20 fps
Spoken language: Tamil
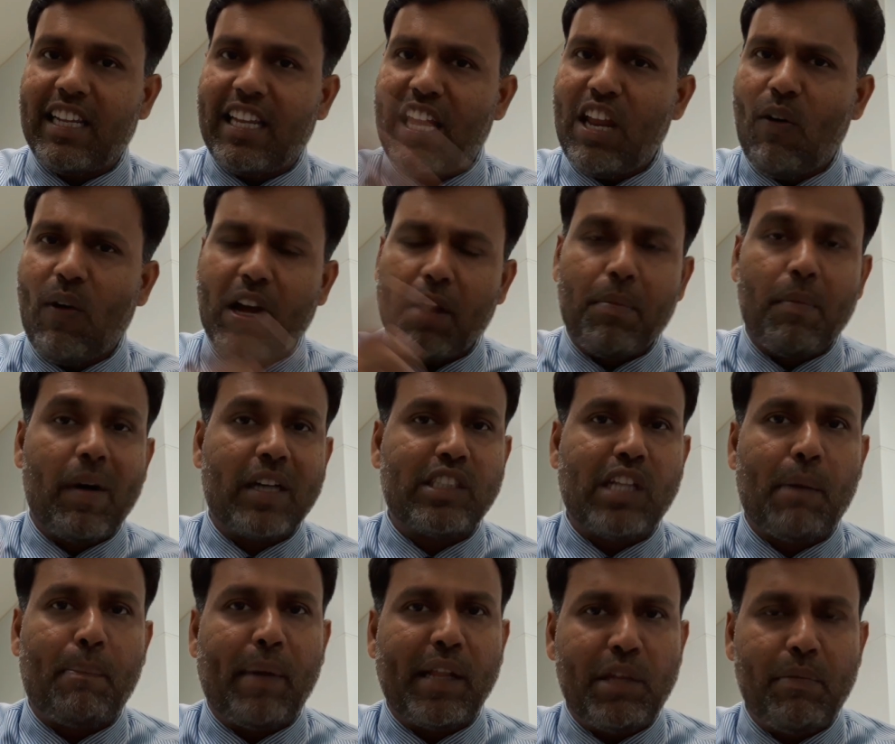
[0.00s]
கீழே உள்ள கமெண்ட்
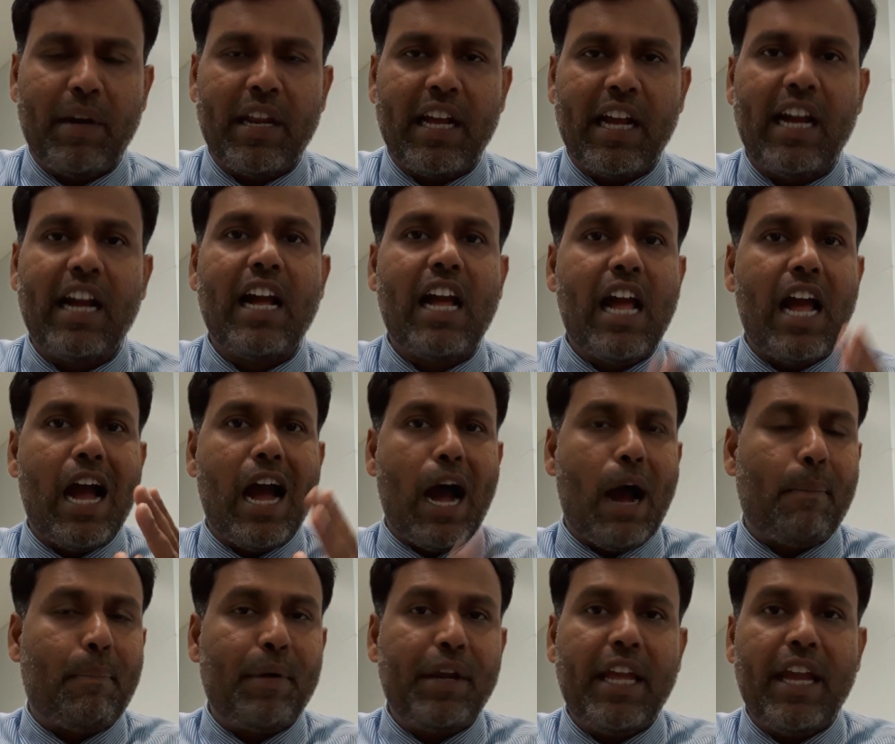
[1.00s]
பாக்ஸில் பதிவு பண்ணுங்கள்
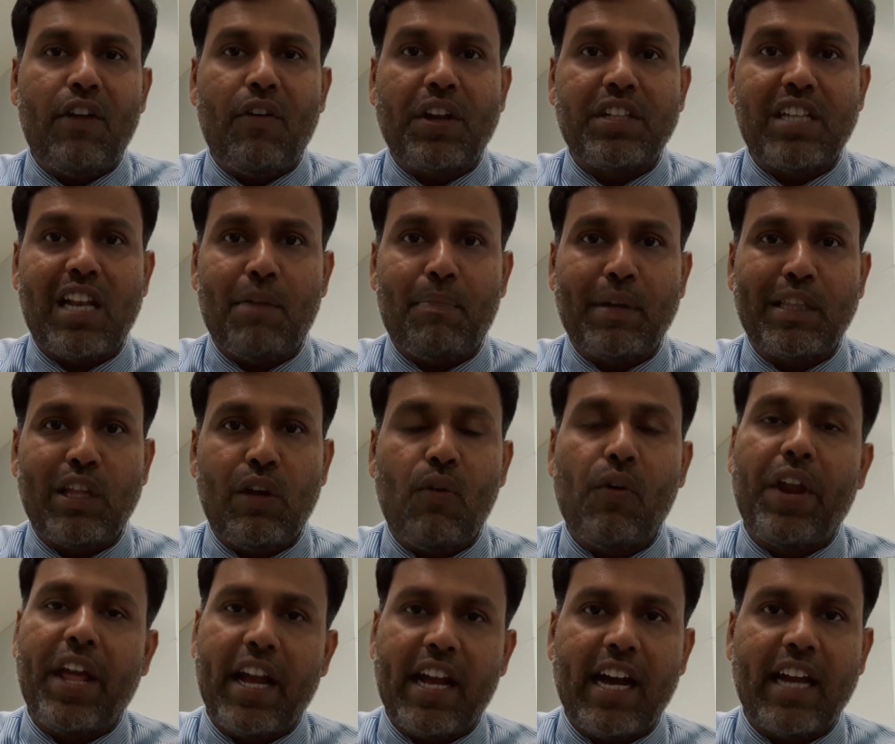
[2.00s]
அப்படியே என்னோட சேனல் பற்றி
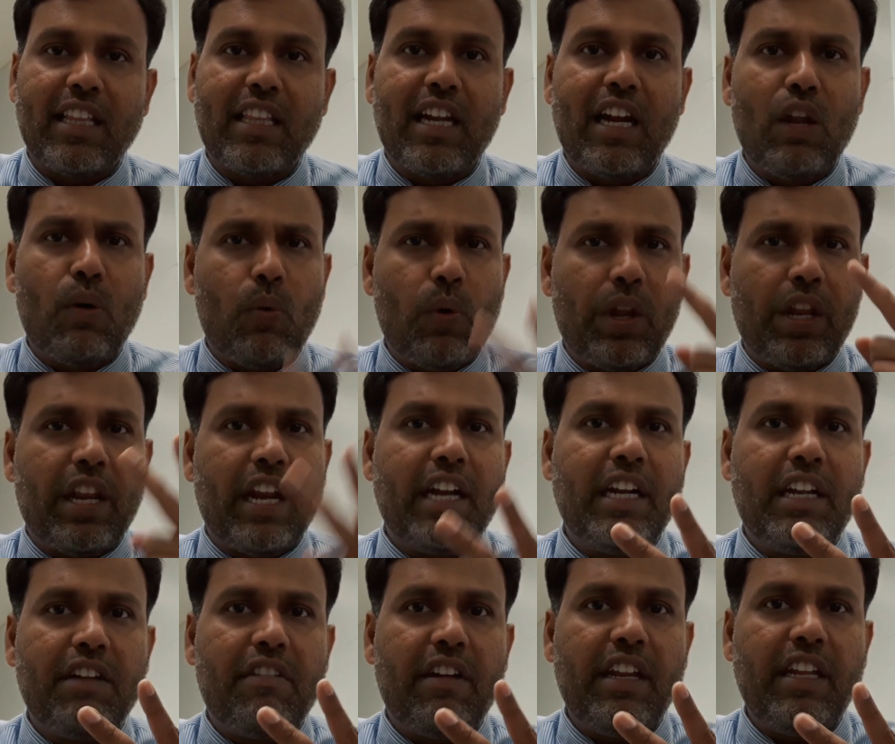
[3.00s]
உங்களுடைய கருத்துக்களை ஒரு
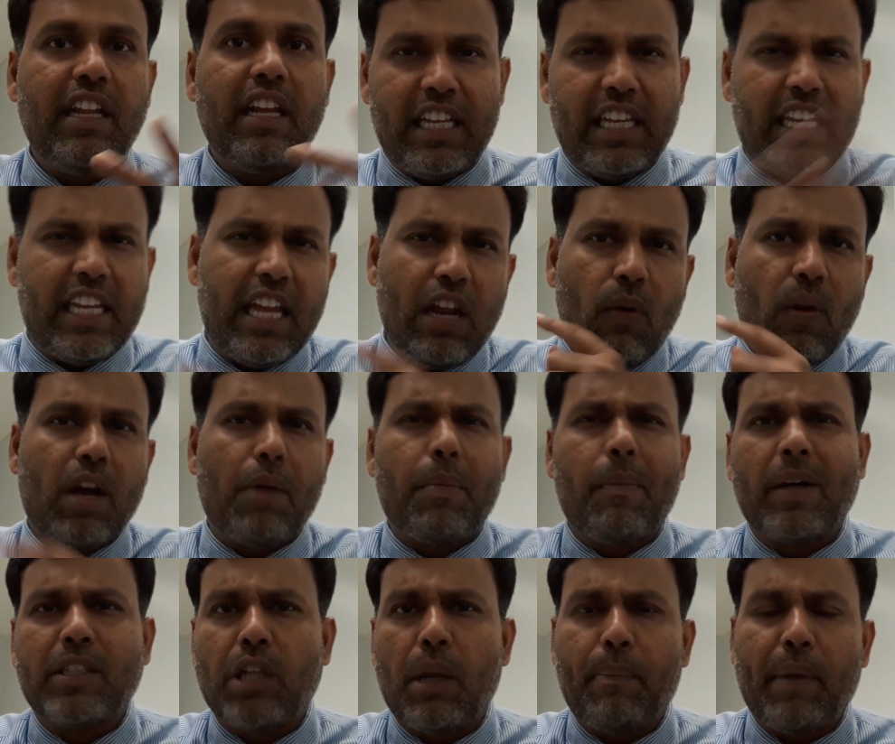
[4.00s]
ரெண்டு வரி கீழே உள்ள
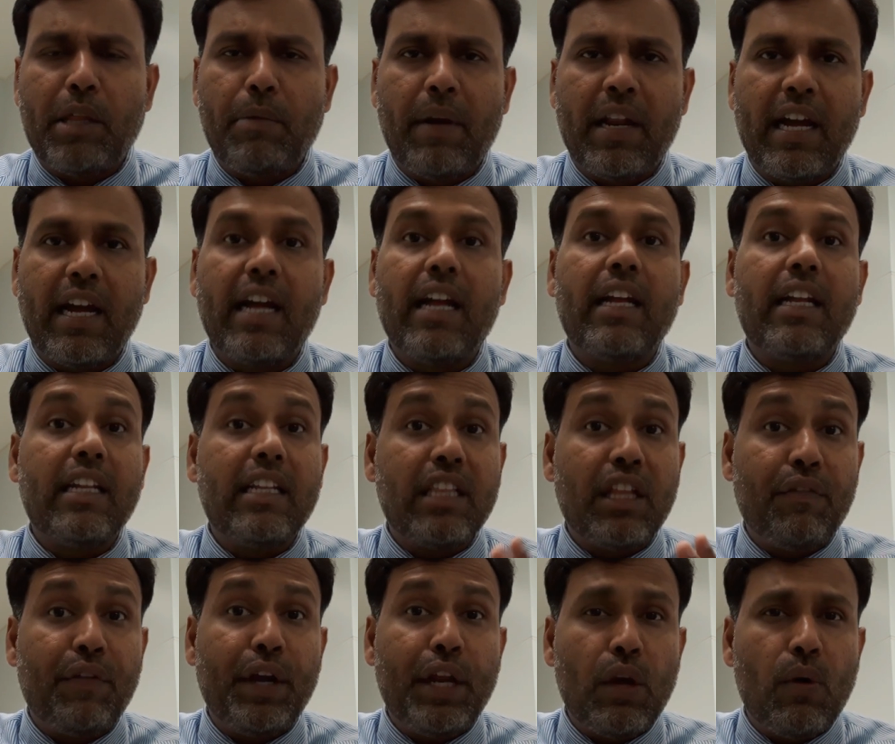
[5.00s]
கமெண்ட் பாக்ஸில் பதிவு பண்ணுங்கள்
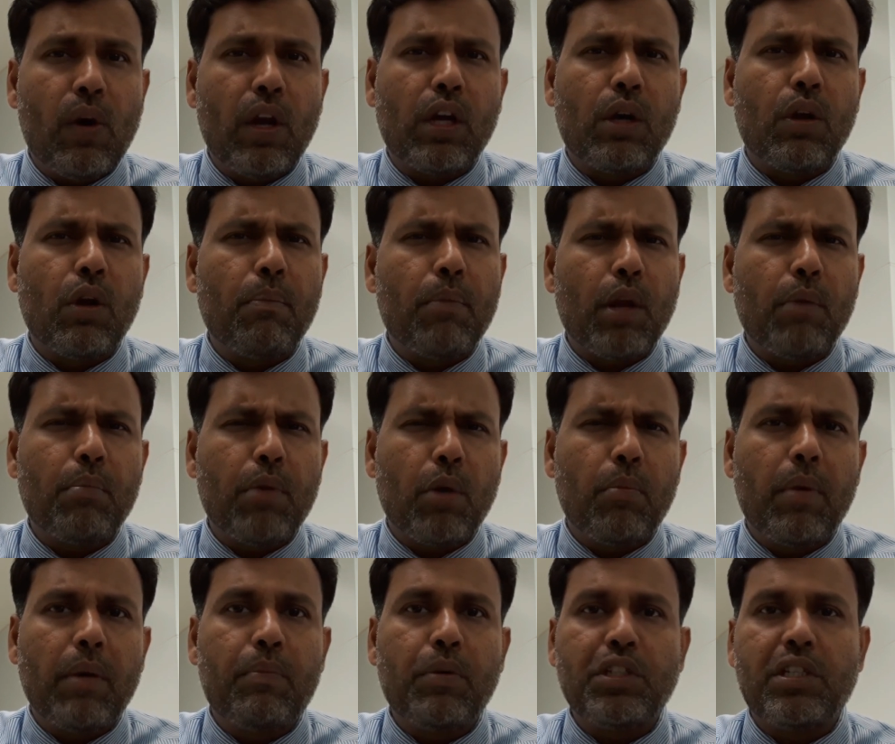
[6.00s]
இந்த வீடியோ உங்களுக்கு ரொம்ப ரொம்ப
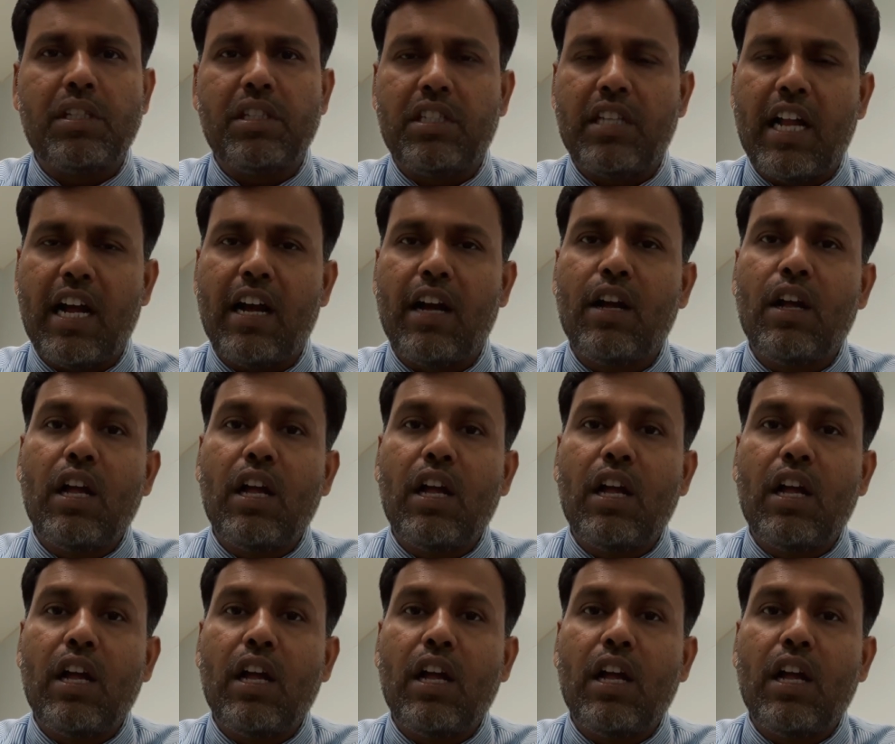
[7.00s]
ரொம்ப பிடிச்சிருந்துச்சுன்னா